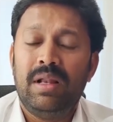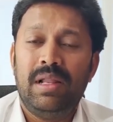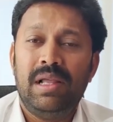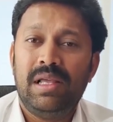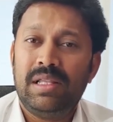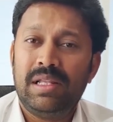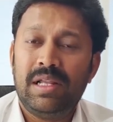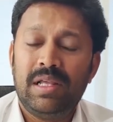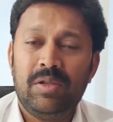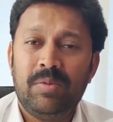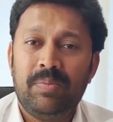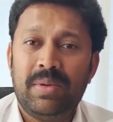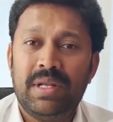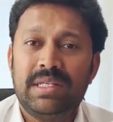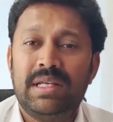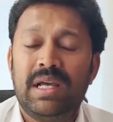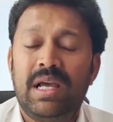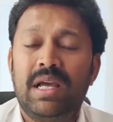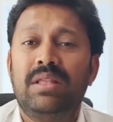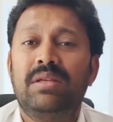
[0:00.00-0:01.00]
లేదు లేదు
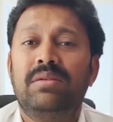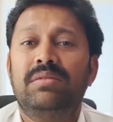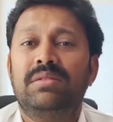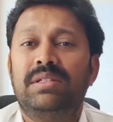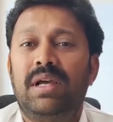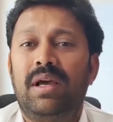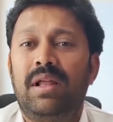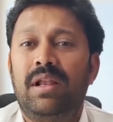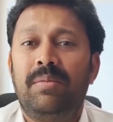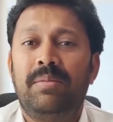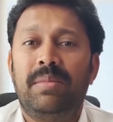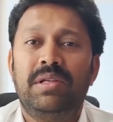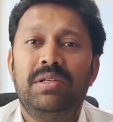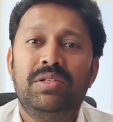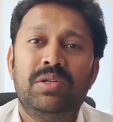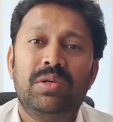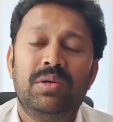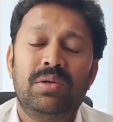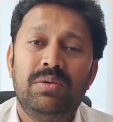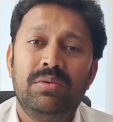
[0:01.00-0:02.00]
ప్రసాద్ చాలా
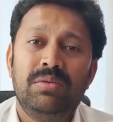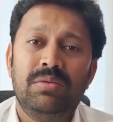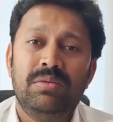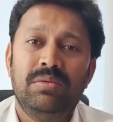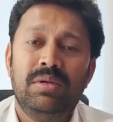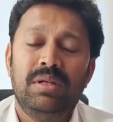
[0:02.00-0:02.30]
మంచోడు